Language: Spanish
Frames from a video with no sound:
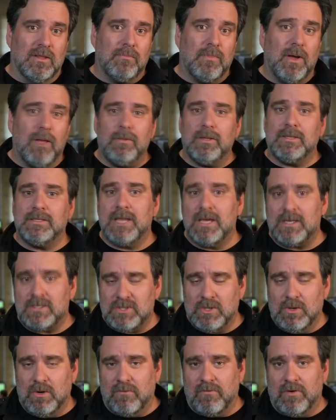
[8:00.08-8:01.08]
el proyecto,
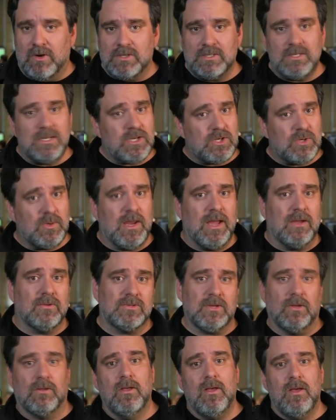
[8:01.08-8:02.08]
además, todo el mundo
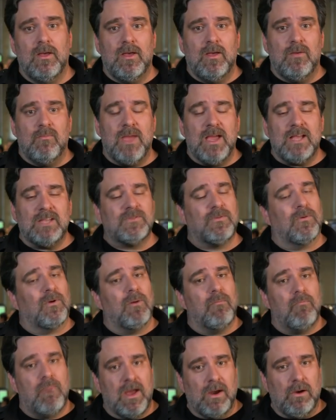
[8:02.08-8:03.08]
tiene plena
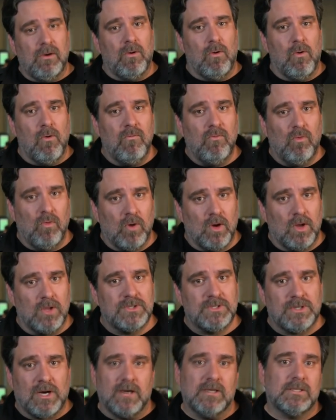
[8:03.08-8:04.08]
dedicación y aquel
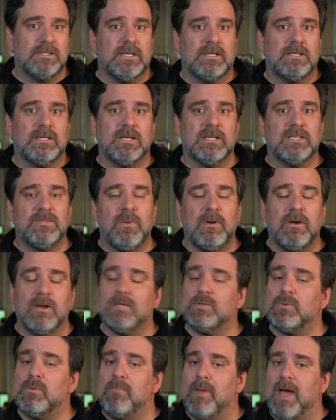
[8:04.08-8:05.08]
que no lo haga será
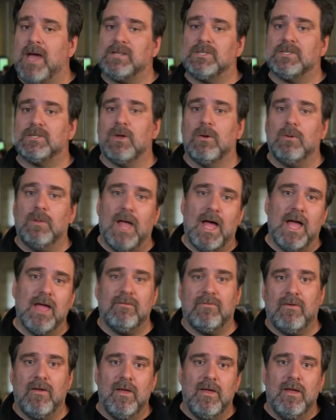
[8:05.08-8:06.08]
expulsado de inmediato.